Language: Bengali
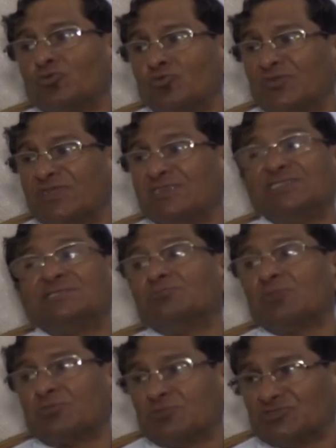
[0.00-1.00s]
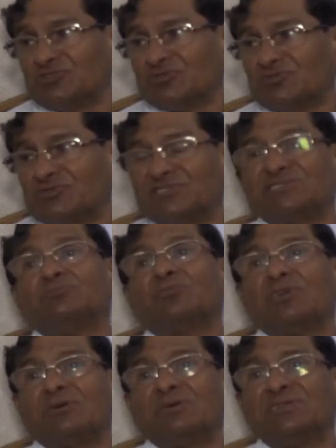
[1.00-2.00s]
কুড়ির ডিসেম্বর পর্যন্ত
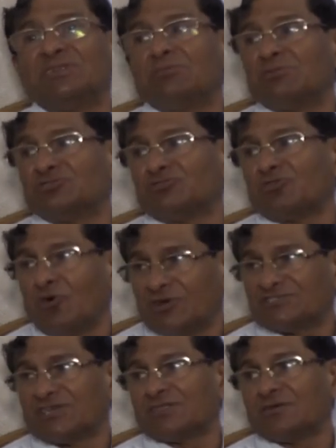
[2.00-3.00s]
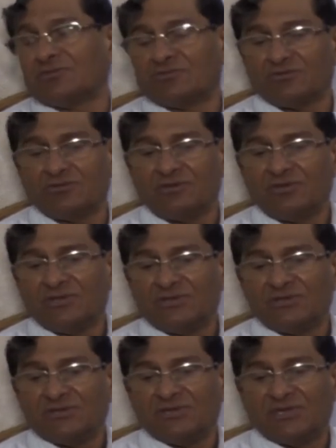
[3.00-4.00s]
ডিসেম্বরে নির্বাচন হয় সাধারণত
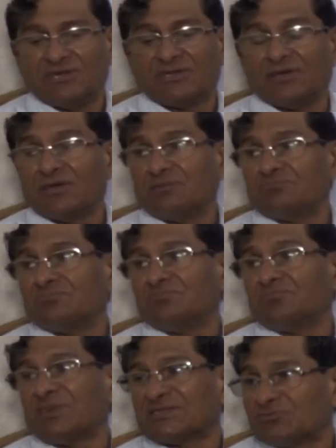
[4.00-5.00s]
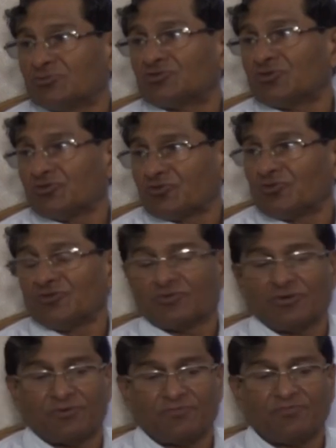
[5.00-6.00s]
এটা পাঁচ বছর অন্তর
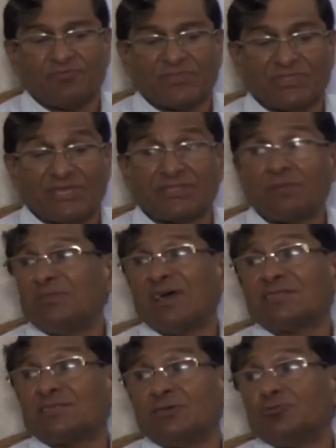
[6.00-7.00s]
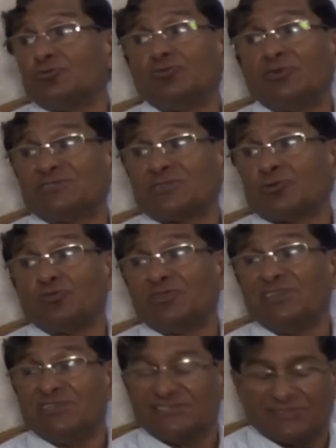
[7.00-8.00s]
অন্তর এদের মেয়াদ কিন্তু দু হাজার
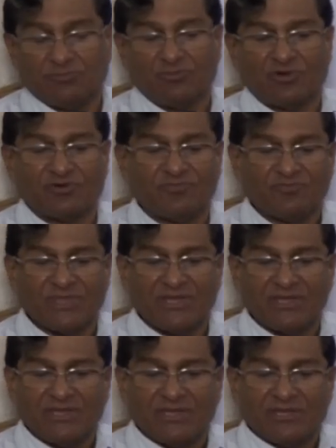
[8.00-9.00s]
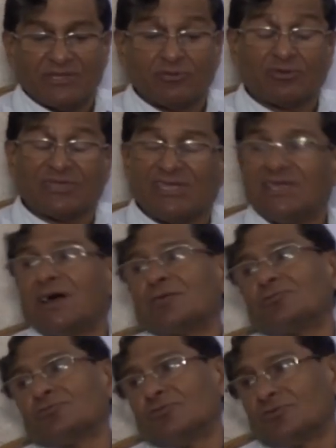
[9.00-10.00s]
কুড়ির ডিসেম্বর কিন্তু কী
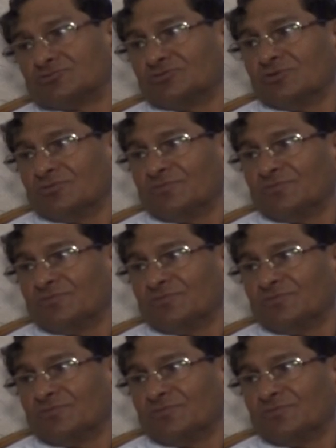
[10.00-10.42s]
কারণ ঘটল